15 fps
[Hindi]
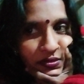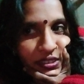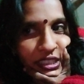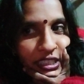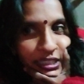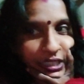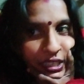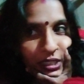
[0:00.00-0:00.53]

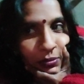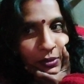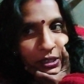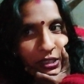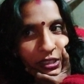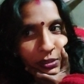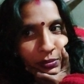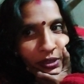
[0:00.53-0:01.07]
देखते हैं
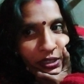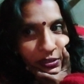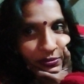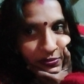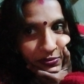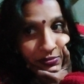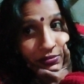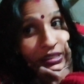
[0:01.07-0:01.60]
बगल में
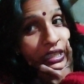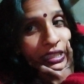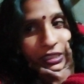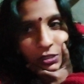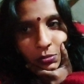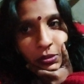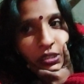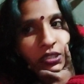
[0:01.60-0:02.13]
मेरा
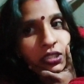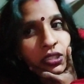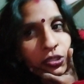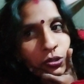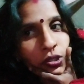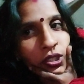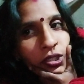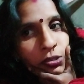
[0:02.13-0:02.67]
हस्बैंड जी
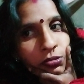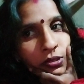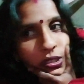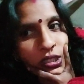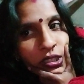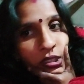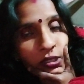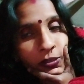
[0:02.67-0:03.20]
सोए हुए
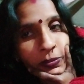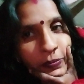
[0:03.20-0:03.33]
हैं